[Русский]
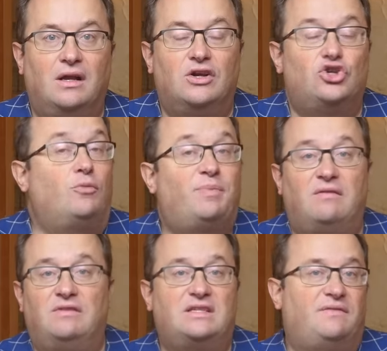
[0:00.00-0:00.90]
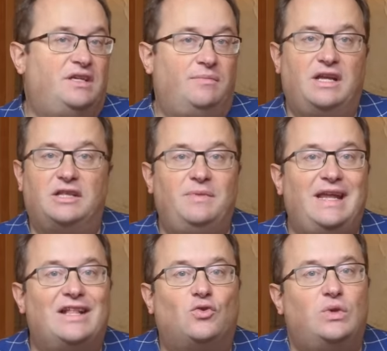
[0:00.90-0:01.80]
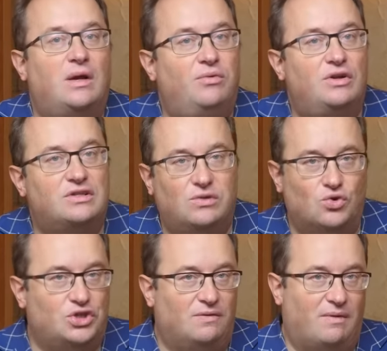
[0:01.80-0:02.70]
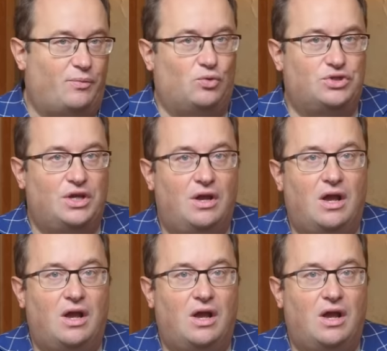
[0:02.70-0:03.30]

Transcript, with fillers: Что, правда, совсем не отменяет куда более сложный вопрос.